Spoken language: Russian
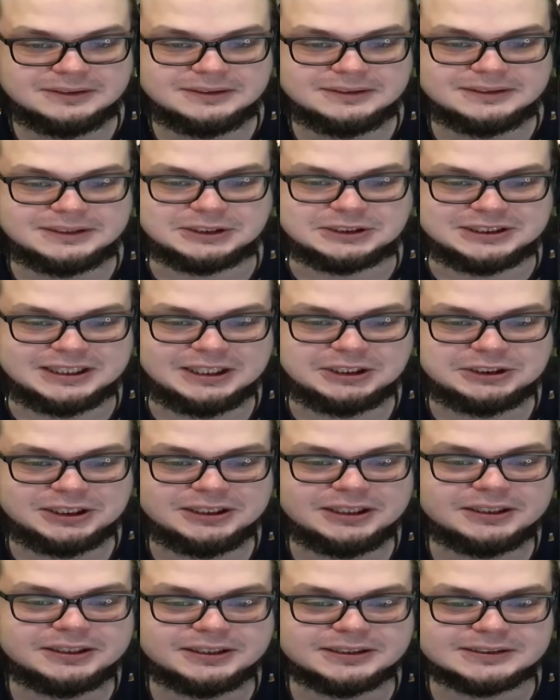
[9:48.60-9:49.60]
Ты же знаешь, да,
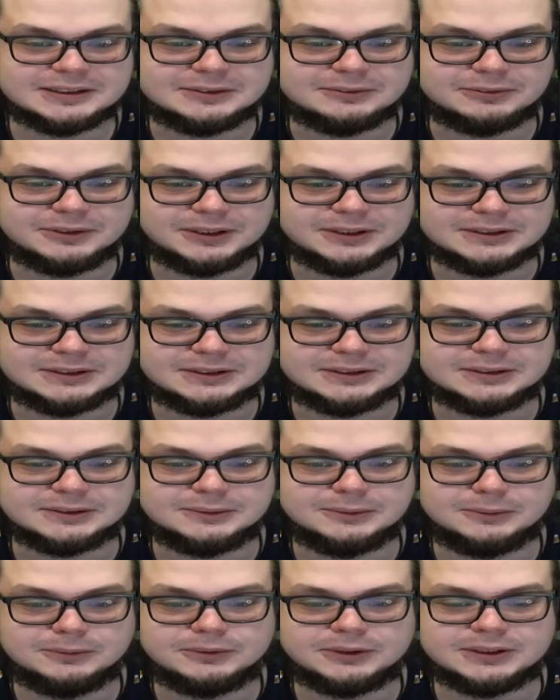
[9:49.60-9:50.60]
как резать в CS
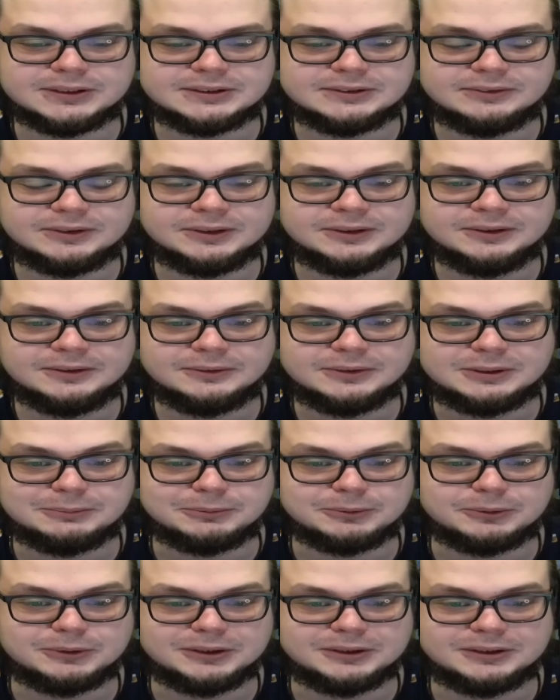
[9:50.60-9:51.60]
Go, в CS 2? Ну,
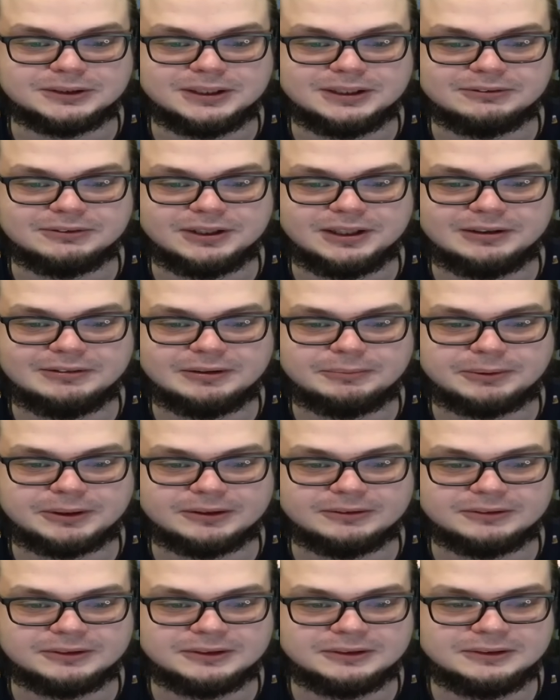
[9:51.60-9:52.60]
типа, тут надо лево-лево,
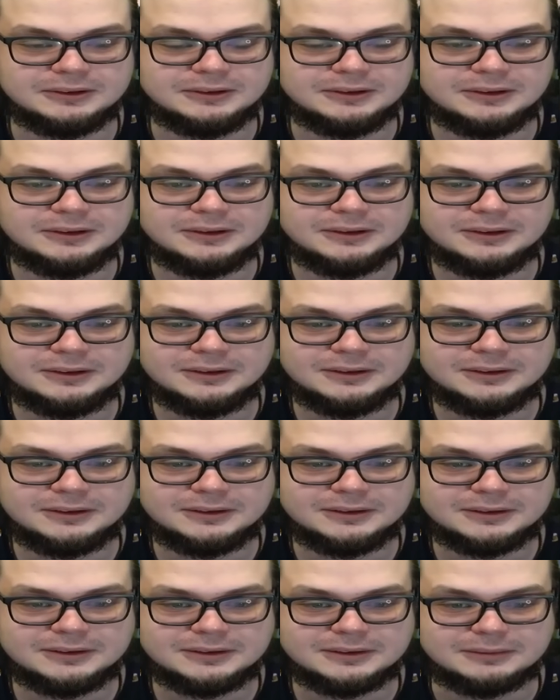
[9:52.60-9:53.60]
право. Не любить. Да,
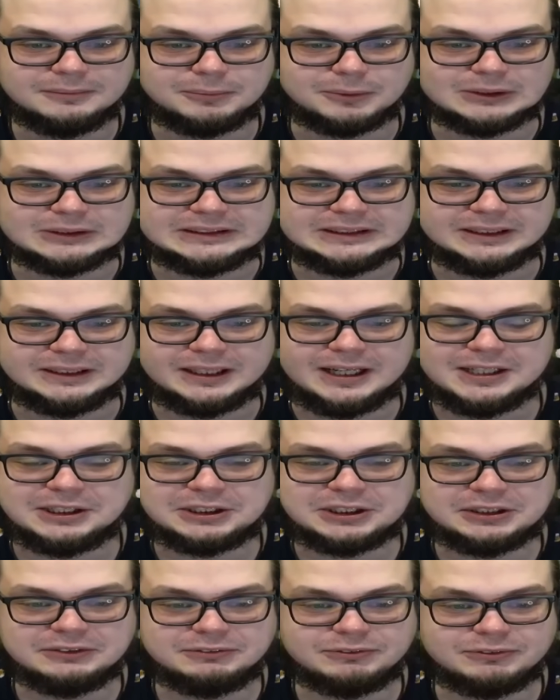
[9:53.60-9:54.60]
да, лево-право. Просто
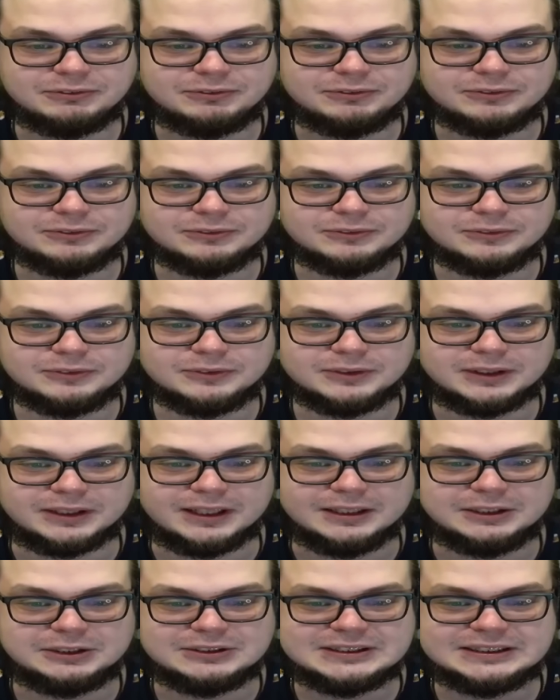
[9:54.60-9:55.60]
раньше... Не получалось.
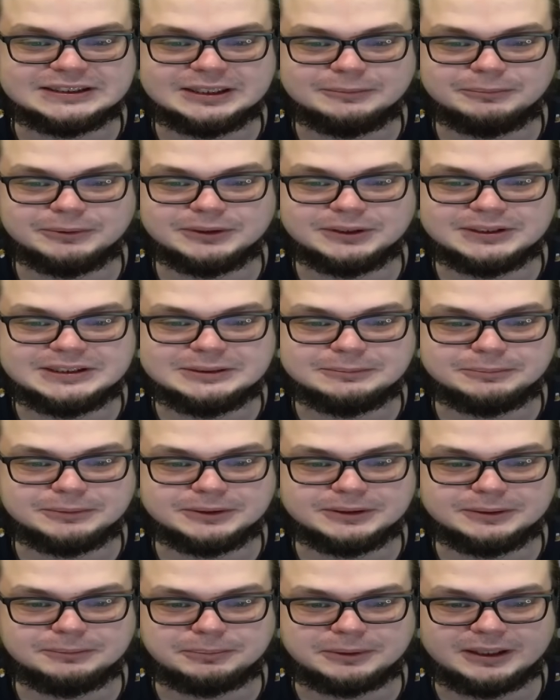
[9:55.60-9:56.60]
Раньше всегда было,
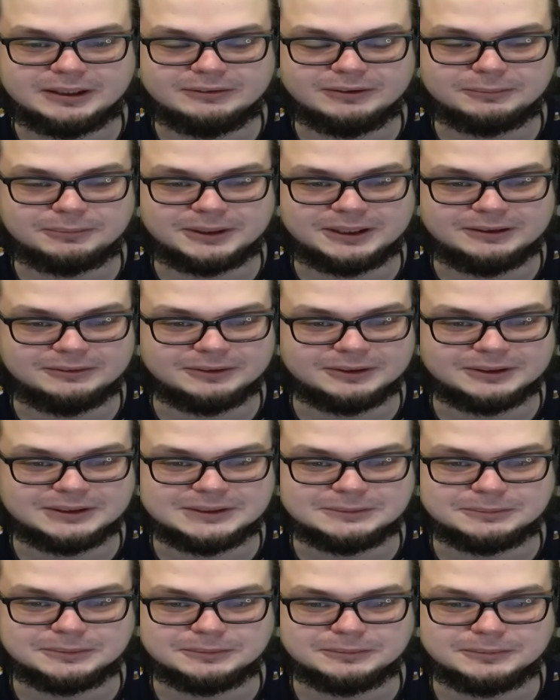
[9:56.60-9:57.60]
типа, право-право,
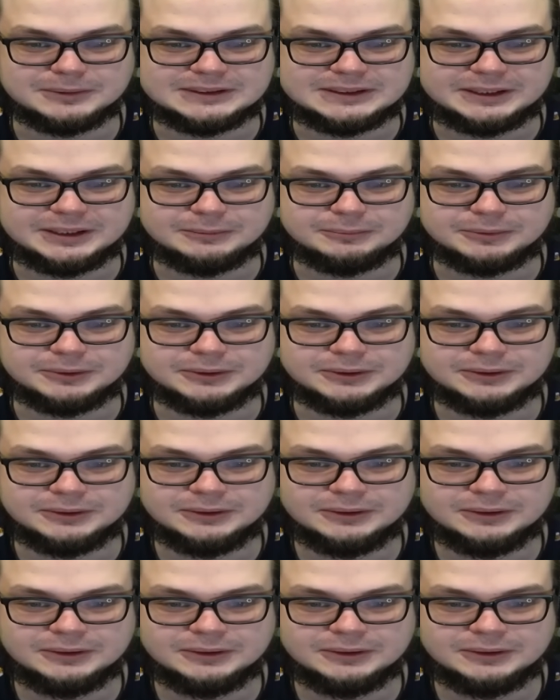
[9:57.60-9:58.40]
типа, быстрее было.